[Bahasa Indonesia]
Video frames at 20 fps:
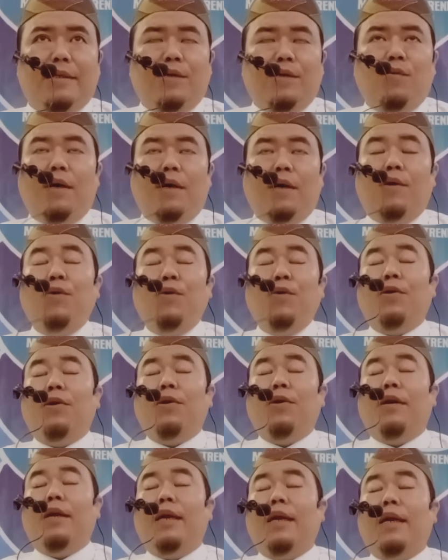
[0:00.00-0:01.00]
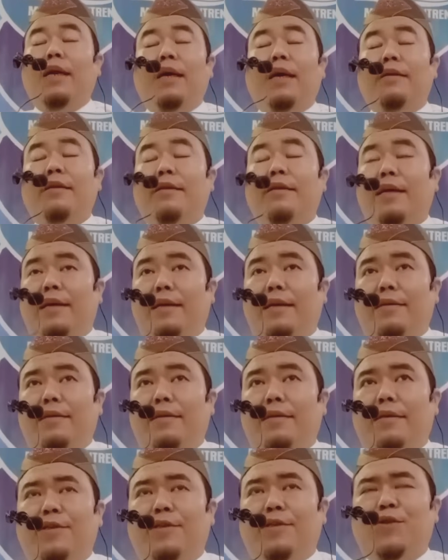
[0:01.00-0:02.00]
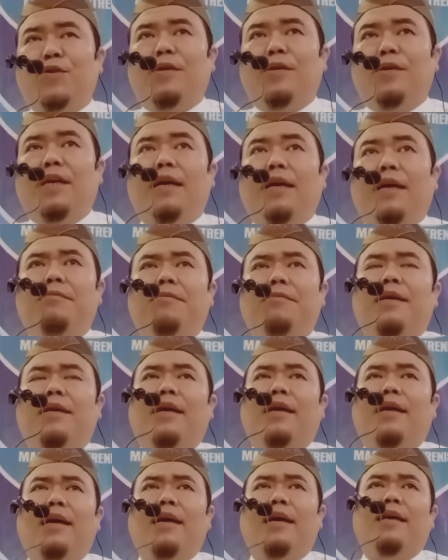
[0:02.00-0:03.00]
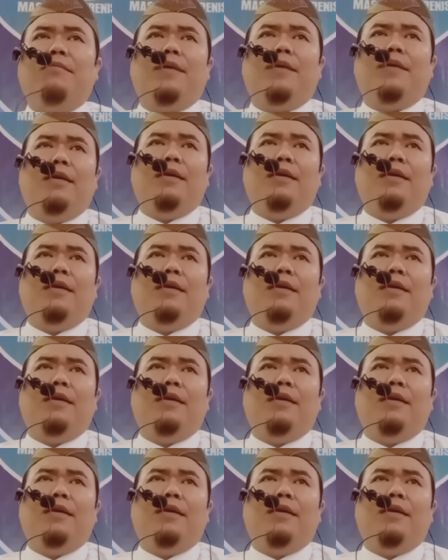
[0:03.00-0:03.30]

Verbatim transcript: wa antaid dan sudah berhak